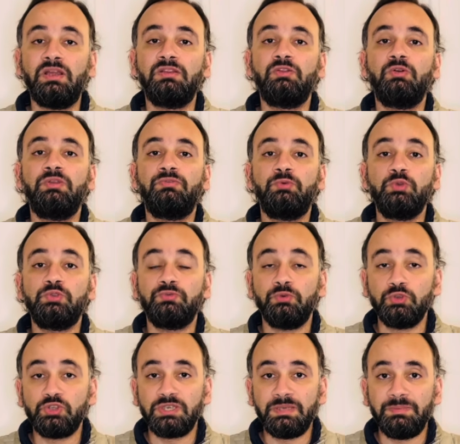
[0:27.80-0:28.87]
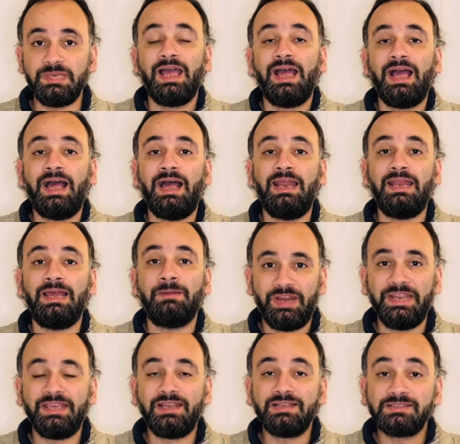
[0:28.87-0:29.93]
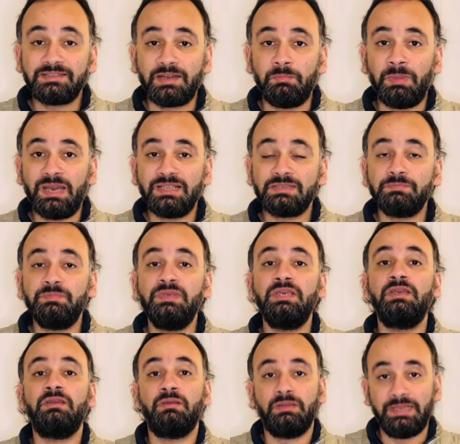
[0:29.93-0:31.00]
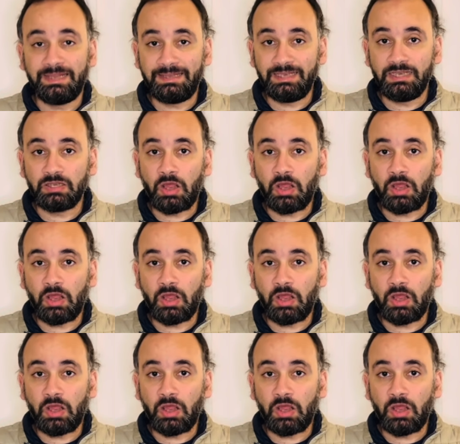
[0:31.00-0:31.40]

ان هو يفوز فوز كبير على فريق كريستال بالاس بنتيجه